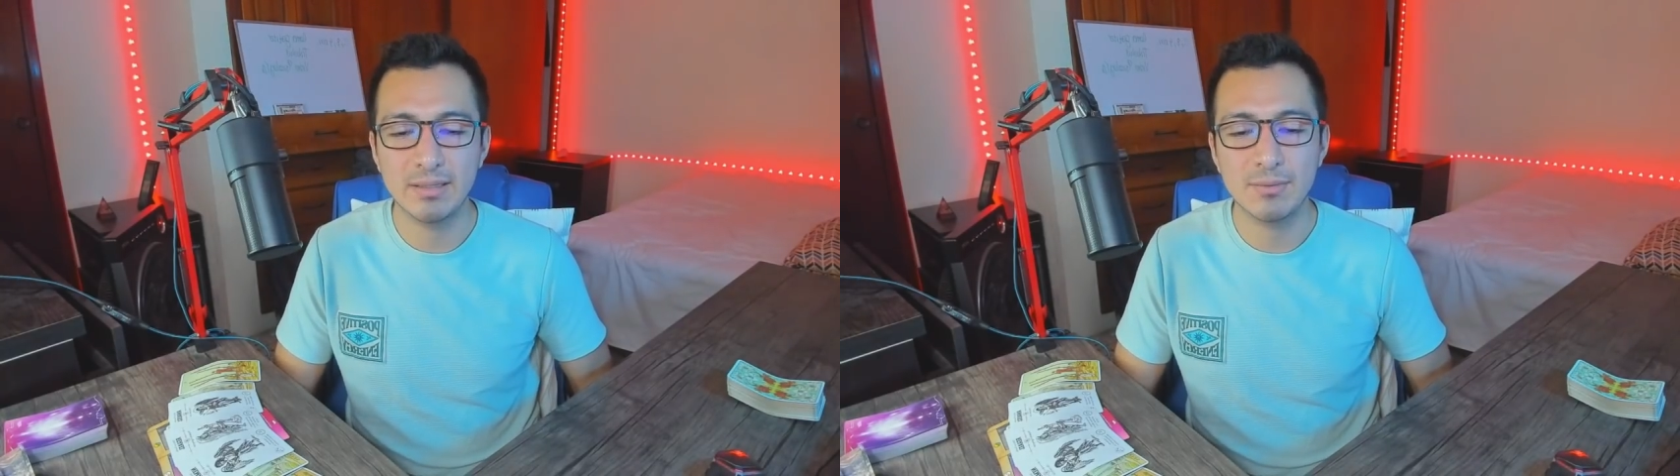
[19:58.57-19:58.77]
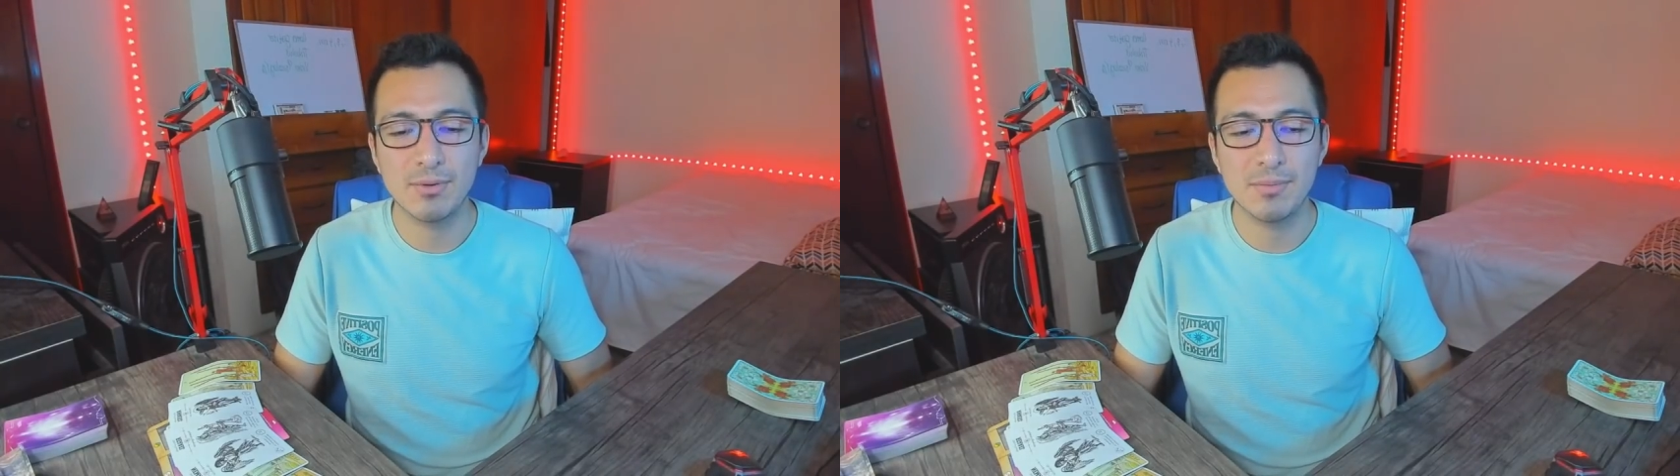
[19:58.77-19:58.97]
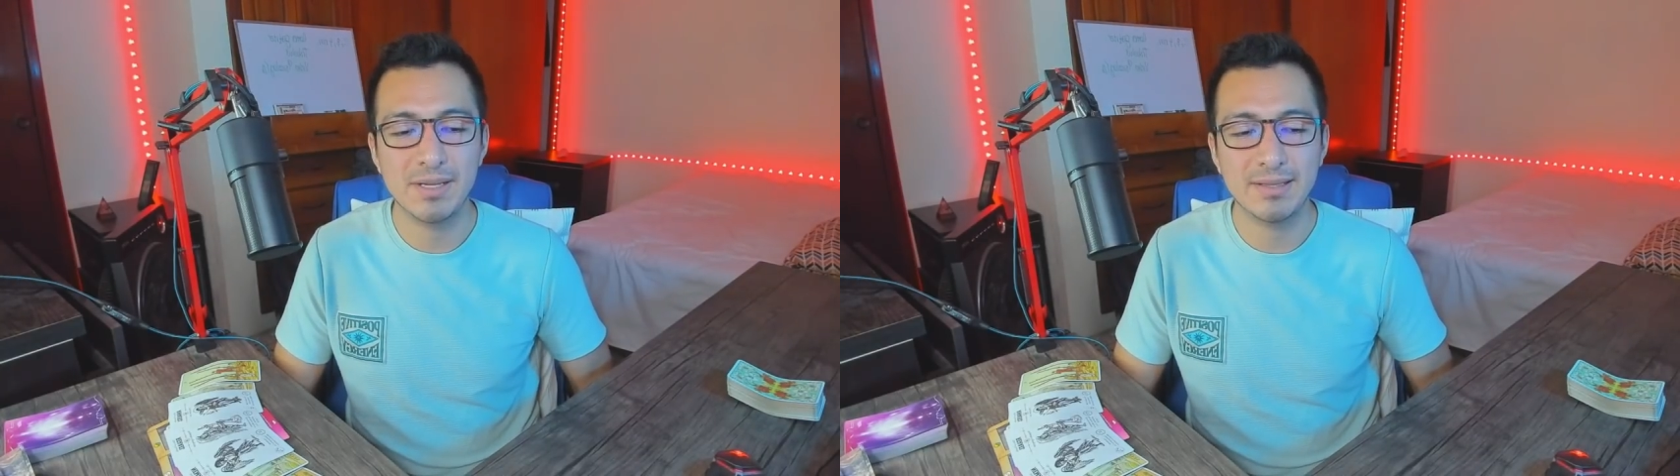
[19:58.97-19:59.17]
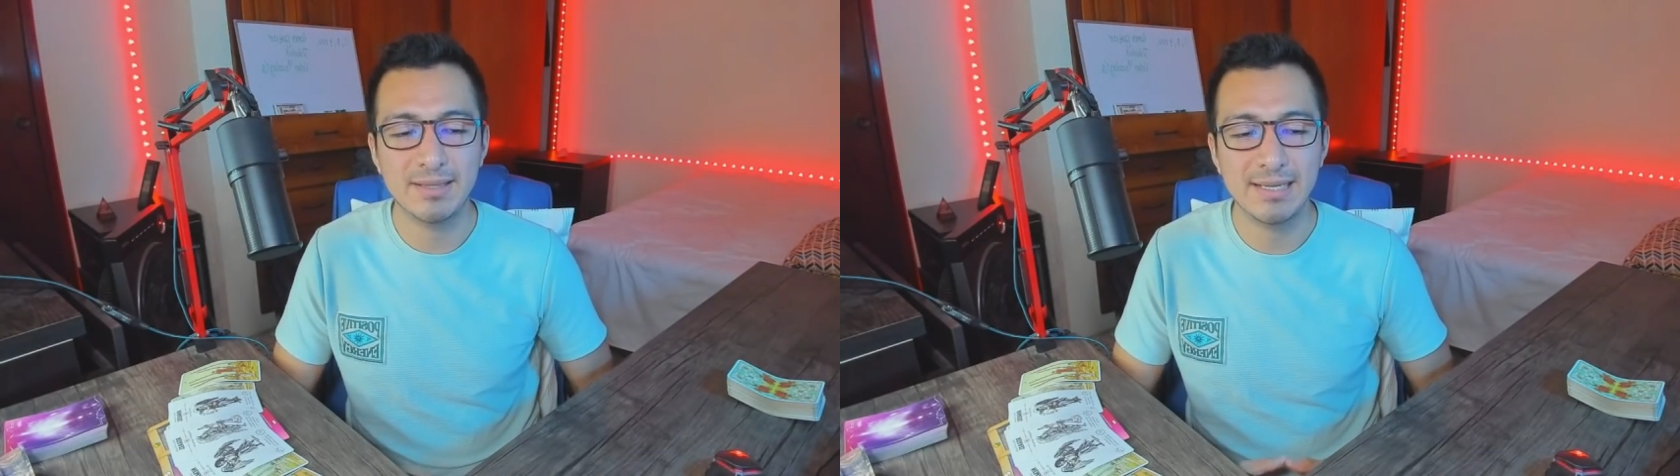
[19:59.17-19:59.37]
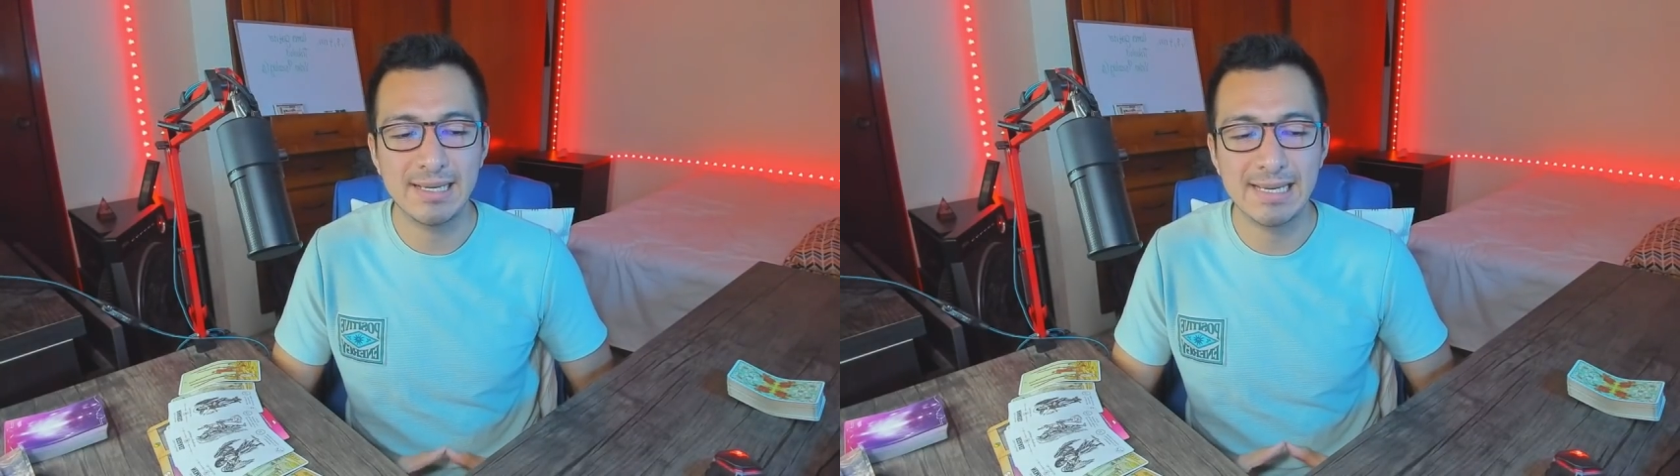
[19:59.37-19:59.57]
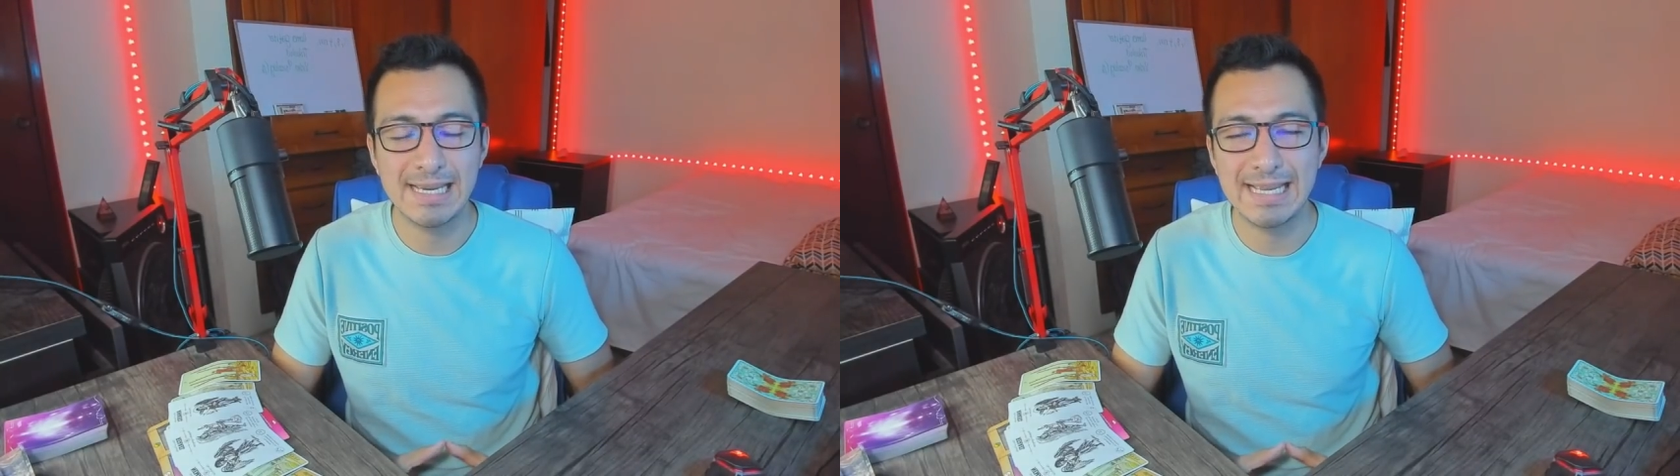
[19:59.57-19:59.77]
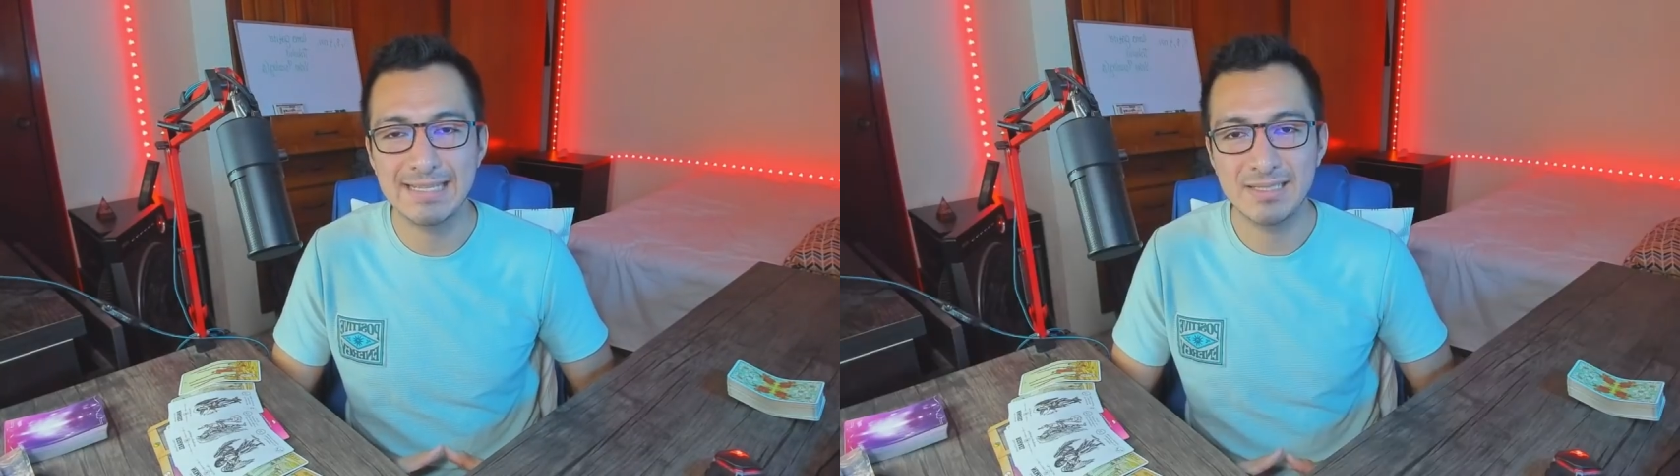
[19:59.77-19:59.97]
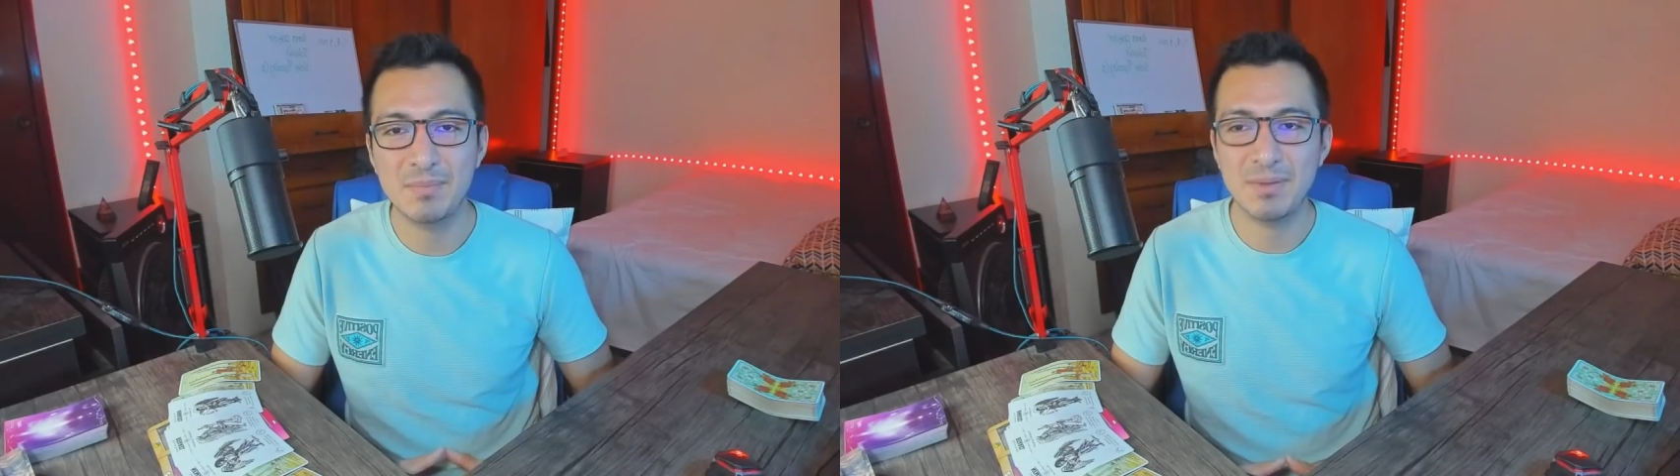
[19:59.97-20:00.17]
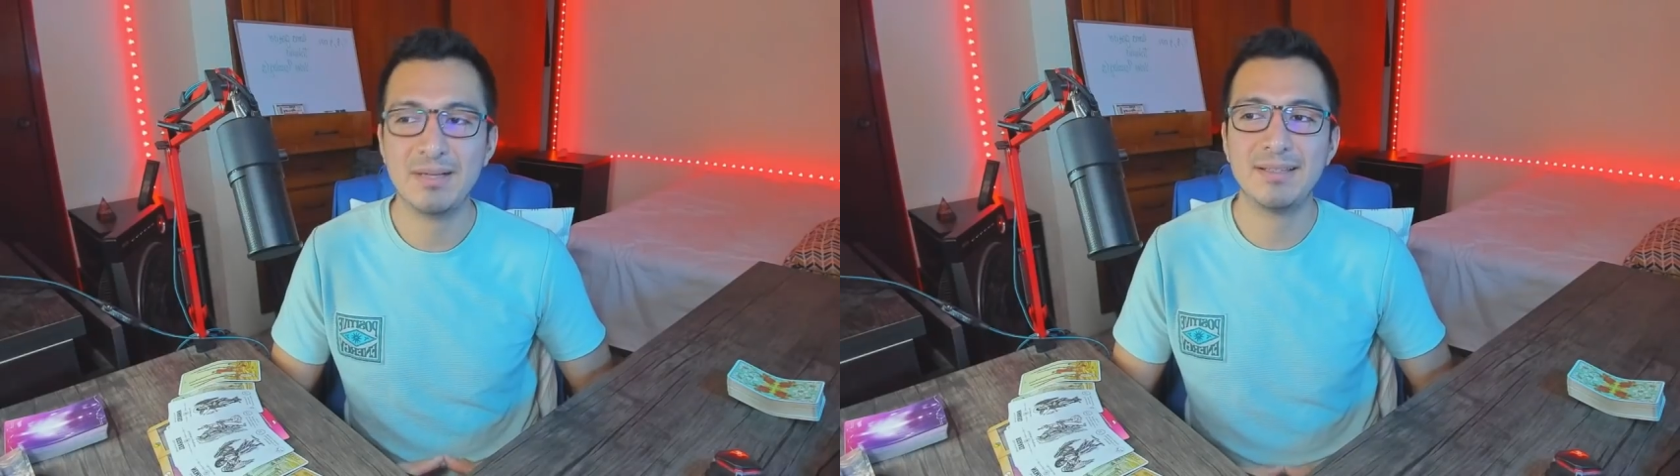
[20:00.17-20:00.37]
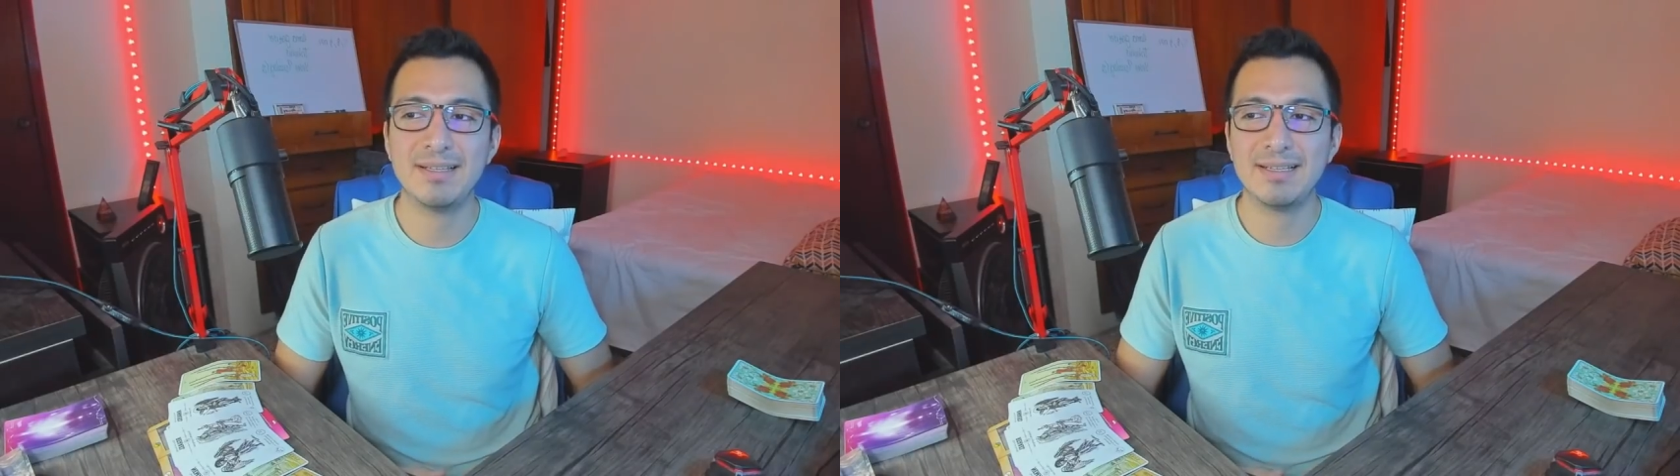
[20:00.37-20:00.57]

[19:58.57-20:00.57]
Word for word: devolverte esa parte